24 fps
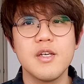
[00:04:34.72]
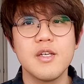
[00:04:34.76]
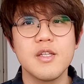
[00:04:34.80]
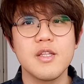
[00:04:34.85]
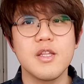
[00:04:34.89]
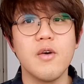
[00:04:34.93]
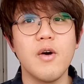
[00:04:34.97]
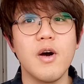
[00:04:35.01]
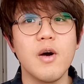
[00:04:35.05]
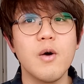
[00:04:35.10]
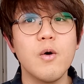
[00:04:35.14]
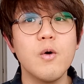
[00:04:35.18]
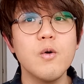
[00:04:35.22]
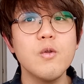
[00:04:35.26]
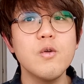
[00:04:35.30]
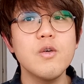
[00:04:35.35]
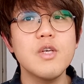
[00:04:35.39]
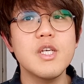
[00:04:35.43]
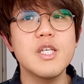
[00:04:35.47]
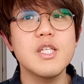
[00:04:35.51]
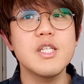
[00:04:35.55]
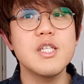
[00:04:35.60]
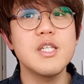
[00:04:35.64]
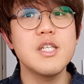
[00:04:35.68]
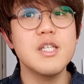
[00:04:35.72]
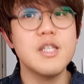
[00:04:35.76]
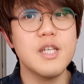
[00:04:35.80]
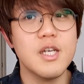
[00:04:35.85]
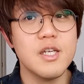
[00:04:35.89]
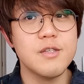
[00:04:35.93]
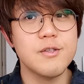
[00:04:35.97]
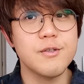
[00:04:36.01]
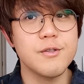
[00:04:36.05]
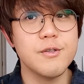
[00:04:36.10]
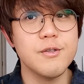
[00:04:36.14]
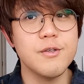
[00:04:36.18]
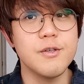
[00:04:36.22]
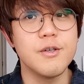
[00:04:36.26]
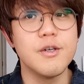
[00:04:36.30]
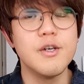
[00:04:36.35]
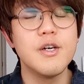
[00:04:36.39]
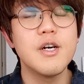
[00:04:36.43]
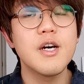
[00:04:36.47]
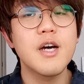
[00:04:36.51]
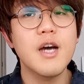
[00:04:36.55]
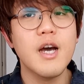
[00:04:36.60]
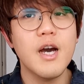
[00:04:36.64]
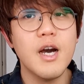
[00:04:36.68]
では、この記事に対する
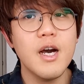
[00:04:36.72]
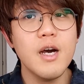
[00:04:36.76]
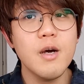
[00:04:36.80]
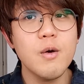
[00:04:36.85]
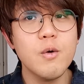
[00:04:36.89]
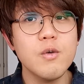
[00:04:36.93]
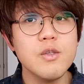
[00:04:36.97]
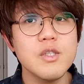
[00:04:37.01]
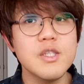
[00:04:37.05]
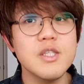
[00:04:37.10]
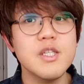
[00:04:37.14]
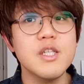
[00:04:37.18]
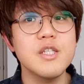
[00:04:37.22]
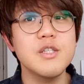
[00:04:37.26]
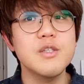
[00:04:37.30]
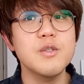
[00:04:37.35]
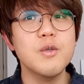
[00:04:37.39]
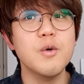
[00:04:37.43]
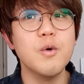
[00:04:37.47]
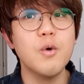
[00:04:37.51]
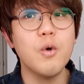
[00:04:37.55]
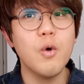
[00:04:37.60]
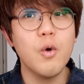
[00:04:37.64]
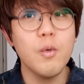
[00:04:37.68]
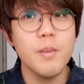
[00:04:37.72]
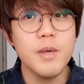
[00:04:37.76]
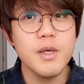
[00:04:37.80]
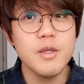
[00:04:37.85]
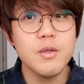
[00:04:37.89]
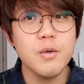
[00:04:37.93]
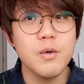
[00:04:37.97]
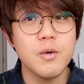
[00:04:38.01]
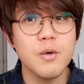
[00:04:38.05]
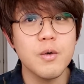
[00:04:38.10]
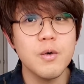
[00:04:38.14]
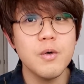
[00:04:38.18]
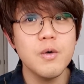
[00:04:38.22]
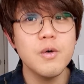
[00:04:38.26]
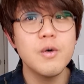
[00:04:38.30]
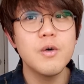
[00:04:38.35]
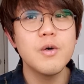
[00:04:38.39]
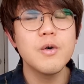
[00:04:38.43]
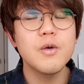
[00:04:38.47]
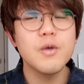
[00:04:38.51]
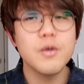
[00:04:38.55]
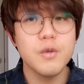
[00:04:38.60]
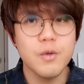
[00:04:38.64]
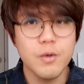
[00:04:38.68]
韓国人たちのコメントを
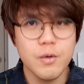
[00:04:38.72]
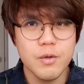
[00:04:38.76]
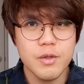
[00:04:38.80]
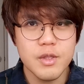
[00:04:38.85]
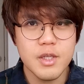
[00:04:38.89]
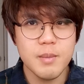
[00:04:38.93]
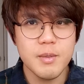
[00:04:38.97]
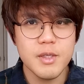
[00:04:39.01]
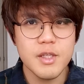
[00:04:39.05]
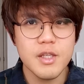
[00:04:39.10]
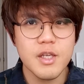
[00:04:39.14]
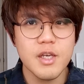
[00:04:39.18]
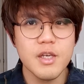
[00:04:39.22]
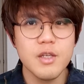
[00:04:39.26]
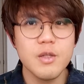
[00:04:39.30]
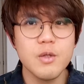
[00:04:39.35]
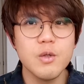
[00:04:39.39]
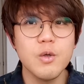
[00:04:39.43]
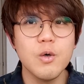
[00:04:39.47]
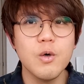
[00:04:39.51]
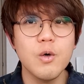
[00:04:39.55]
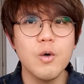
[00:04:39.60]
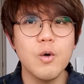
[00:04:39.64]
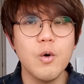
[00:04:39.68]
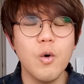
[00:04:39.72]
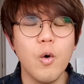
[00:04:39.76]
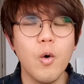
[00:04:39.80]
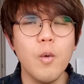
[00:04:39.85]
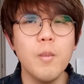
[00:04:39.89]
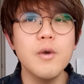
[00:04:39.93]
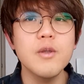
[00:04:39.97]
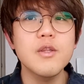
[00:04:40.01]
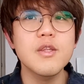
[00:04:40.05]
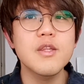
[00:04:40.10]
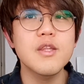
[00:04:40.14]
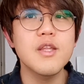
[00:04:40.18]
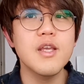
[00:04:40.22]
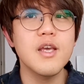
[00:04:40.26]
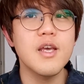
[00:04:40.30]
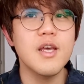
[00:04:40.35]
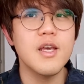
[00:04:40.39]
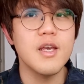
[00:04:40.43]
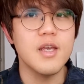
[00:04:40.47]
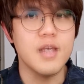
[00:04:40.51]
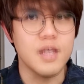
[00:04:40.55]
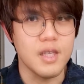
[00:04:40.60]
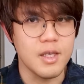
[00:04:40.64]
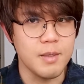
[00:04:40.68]
読んでみたいと思っ
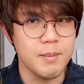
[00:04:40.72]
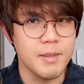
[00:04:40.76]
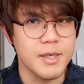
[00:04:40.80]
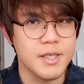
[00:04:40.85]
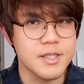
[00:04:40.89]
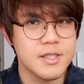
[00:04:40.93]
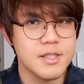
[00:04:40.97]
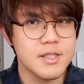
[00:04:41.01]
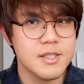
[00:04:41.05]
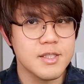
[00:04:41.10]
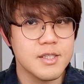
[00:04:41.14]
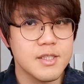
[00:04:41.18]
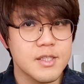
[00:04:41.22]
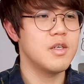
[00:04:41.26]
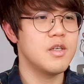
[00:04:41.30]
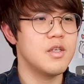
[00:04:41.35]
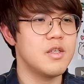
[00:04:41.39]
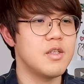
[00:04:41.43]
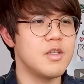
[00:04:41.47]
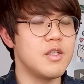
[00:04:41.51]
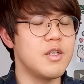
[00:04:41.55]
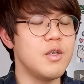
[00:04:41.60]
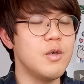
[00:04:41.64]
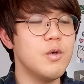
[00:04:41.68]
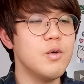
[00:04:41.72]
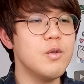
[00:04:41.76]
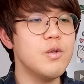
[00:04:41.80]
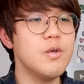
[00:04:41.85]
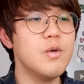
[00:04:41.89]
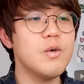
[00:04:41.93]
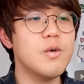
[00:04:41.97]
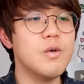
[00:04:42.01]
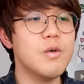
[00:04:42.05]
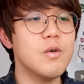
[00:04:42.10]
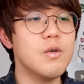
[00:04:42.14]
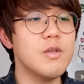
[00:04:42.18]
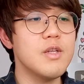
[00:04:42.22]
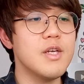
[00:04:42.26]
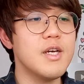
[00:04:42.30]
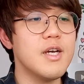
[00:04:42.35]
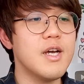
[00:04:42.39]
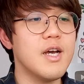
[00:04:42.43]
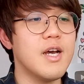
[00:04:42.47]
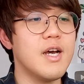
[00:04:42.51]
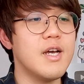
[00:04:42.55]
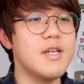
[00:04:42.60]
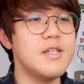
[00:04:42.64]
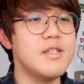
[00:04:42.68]
ています。日本のコロナ
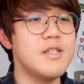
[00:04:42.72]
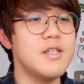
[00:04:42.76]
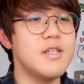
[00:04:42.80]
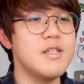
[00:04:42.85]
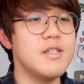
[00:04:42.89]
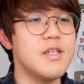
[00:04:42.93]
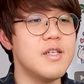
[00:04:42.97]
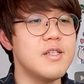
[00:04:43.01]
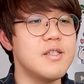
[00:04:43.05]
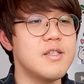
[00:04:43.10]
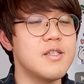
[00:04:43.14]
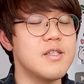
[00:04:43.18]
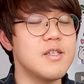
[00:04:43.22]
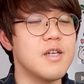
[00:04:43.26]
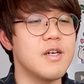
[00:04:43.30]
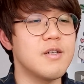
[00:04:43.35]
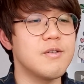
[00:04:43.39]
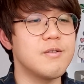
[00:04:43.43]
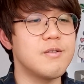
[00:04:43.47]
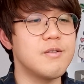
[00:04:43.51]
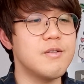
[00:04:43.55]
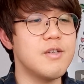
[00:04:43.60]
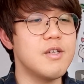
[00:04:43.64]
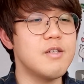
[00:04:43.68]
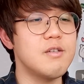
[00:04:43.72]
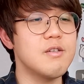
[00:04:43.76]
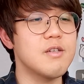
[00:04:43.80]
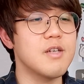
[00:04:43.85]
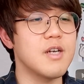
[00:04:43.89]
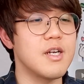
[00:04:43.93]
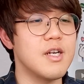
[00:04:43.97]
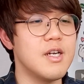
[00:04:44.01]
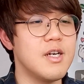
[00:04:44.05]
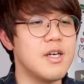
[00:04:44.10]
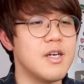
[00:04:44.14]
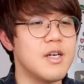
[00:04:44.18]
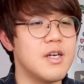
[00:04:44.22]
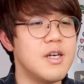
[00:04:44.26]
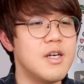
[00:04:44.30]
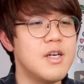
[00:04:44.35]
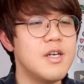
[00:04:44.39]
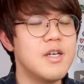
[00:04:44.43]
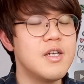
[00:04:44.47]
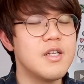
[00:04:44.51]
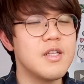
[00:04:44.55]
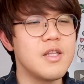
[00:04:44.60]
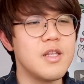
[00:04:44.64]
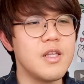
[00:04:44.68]
感染者数が増えるから、
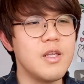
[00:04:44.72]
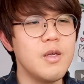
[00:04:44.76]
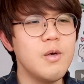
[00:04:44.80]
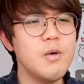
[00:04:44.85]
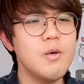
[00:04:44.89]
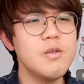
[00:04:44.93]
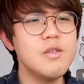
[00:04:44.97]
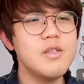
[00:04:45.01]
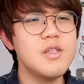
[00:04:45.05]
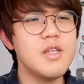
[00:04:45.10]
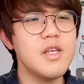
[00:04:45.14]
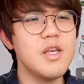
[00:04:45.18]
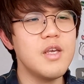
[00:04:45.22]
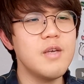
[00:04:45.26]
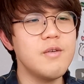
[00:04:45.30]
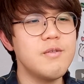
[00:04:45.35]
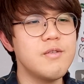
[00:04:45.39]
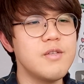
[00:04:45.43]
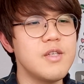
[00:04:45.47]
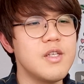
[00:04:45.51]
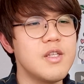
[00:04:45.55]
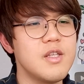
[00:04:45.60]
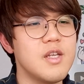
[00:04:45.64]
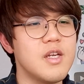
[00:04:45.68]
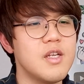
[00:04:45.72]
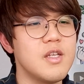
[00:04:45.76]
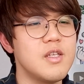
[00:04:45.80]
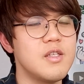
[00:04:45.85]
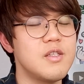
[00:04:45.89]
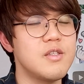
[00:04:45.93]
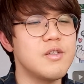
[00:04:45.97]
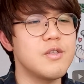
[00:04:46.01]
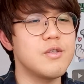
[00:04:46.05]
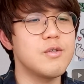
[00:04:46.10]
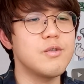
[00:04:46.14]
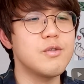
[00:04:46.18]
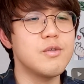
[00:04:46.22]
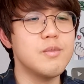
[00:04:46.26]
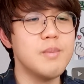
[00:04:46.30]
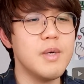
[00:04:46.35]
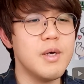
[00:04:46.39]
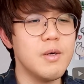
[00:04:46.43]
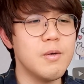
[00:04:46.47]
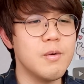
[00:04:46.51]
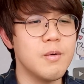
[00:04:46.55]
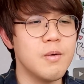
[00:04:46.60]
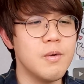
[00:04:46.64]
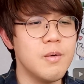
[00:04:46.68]
日本政府に対する不
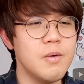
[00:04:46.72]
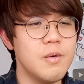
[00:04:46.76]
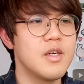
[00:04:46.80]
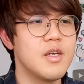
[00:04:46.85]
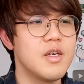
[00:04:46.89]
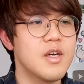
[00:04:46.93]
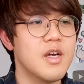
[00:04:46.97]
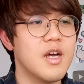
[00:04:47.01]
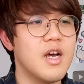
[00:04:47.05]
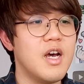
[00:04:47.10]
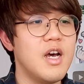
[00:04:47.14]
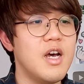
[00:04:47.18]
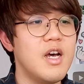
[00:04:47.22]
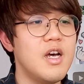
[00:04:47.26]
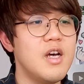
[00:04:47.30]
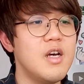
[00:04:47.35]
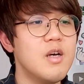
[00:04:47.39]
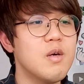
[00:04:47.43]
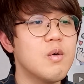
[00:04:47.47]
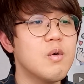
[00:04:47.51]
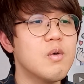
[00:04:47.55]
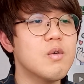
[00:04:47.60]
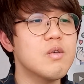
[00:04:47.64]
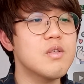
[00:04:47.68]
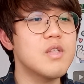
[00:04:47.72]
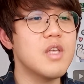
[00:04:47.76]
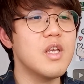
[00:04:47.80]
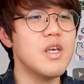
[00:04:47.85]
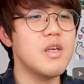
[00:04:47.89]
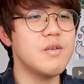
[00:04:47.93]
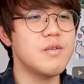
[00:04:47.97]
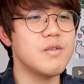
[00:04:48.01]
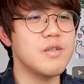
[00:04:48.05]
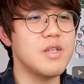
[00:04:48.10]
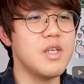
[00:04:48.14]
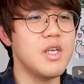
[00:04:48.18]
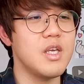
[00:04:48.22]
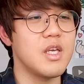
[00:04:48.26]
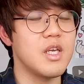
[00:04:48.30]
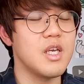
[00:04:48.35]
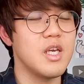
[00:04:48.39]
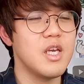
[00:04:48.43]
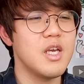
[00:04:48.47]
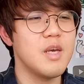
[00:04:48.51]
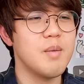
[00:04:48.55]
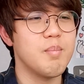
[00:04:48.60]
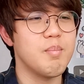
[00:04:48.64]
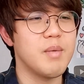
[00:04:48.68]
満を韓国政府に
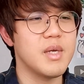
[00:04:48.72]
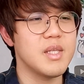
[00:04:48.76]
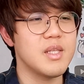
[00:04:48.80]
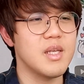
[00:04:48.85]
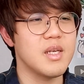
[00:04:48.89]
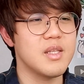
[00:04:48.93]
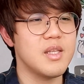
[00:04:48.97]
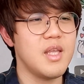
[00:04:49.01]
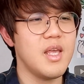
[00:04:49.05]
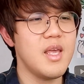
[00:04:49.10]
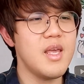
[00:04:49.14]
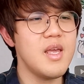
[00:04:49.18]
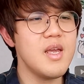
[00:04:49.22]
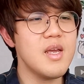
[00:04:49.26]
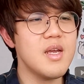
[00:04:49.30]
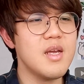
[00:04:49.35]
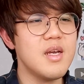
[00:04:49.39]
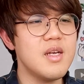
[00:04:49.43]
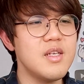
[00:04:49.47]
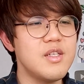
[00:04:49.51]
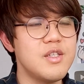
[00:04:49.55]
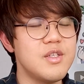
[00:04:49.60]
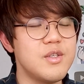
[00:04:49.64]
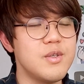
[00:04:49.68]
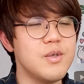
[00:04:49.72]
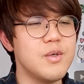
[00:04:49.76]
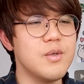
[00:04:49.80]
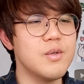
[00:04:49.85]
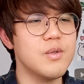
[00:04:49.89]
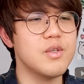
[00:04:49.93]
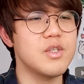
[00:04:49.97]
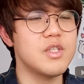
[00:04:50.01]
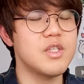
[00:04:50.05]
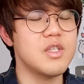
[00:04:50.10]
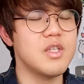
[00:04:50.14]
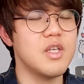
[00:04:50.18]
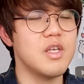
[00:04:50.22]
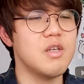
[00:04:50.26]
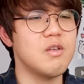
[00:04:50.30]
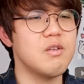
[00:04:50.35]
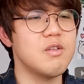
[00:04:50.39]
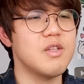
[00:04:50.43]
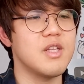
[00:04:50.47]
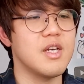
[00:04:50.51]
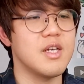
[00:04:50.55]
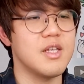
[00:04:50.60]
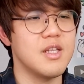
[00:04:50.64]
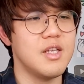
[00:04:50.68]
また転嫁しようとしているん
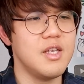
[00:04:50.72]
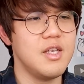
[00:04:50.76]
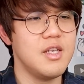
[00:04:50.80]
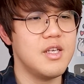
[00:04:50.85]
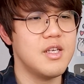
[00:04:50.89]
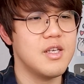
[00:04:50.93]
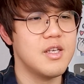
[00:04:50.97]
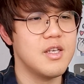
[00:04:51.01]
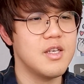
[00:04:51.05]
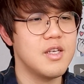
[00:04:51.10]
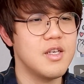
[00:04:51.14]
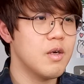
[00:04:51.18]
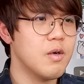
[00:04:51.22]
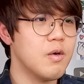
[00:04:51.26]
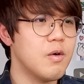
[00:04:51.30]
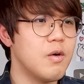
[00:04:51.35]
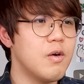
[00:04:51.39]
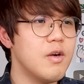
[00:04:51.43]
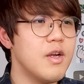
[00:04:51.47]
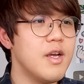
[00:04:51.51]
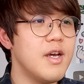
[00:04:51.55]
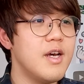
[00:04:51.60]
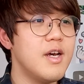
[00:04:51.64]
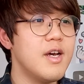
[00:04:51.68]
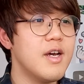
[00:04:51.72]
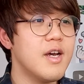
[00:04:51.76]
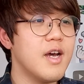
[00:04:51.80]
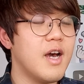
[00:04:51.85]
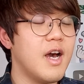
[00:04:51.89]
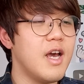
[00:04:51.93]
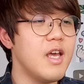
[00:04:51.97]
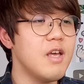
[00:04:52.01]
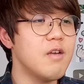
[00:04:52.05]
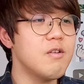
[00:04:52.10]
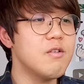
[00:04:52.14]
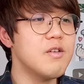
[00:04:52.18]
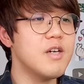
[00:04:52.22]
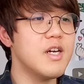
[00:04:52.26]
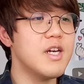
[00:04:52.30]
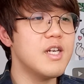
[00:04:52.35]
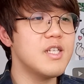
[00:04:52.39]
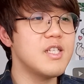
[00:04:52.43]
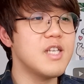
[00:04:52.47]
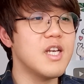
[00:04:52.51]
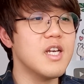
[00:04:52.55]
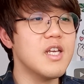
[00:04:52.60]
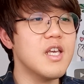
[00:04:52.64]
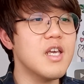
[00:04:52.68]
だね。これは海軍が
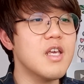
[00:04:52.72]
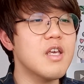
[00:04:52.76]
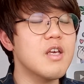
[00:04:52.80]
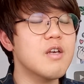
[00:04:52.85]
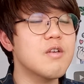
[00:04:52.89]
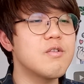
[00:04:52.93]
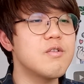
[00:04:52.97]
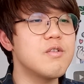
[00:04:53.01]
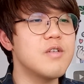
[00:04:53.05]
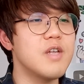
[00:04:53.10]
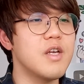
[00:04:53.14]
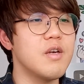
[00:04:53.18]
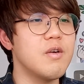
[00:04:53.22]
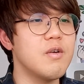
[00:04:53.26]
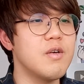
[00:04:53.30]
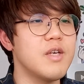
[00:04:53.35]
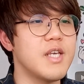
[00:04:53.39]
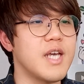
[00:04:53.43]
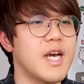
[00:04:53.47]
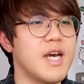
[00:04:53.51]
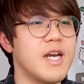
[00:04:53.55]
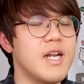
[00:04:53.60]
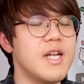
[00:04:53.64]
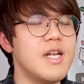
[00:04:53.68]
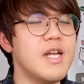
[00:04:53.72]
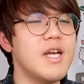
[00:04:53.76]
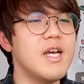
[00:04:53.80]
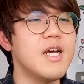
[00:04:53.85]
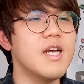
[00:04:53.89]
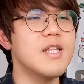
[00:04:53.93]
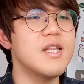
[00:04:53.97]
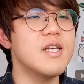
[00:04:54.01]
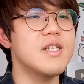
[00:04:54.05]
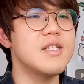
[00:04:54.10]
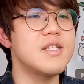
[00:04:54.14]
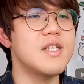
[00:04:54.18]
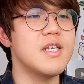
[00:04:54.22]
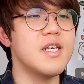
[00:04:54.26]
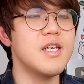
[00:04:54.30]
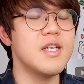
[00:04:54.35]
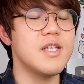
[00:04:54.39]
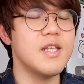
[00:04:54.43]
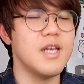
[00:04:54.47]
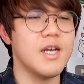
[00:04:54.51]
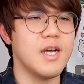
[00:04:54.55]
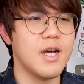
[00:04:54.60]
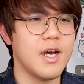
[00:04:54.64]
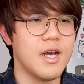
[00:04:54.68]
射撃訓練をやらなかったせい
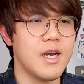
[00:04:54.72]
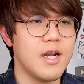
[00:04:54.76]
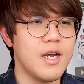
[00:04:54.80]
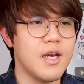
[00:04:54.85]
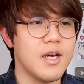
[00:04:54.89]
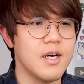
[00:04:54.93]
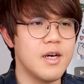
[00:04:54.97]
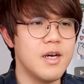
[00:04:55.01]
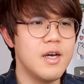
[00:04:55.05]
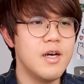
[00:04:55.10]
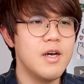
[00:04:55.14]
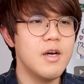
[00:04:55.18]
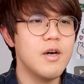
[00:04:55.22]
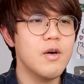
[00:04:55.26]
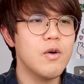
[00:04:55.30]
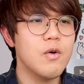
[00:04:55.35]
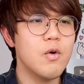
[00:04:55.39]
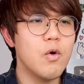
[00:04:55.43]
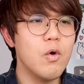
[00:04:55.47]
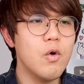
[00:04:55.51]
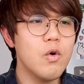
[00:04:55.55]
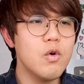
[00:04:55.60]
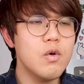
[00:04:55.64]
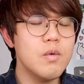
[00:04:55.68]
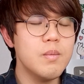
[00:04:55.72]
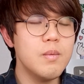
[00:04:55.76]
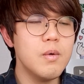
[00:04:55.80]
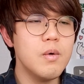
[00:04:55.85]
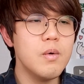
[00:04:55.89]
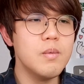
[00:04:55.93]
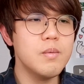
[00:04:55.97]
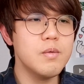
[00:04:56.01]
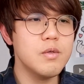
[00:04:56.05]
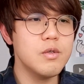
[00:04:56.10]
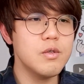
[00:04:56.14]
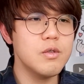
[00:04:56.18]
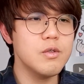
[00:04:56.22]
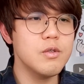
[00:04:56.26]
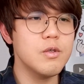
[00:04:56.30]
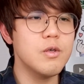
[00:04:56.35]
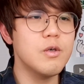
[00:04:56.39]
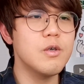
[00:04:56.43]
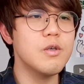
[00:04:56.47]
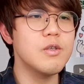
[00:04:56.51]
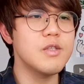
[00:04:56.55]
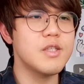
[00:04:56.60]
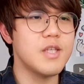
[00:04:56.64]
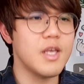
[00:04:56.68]
だから、国防部
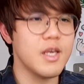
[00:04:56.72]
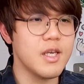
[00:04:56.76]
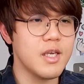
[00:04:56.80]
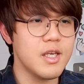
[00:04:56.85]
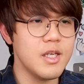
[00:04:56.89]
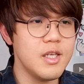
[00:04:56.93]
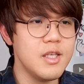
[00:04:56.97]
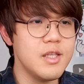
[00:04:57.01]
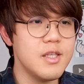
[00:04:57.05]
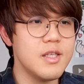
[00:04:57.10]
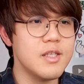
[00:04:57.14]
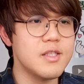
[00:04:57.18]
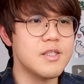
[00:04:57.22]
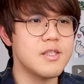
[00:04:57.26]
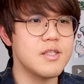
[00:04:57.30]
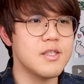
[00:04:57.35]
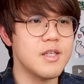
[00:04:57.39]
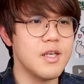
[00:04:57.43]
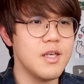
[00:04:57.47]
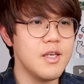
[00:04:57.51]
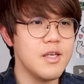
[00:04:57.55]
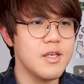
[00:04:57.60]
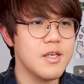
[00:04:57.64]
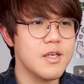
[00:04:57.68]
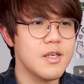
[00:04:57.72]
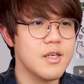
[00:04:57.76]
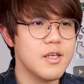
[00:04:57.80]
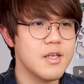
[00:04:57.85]
の責任ですね。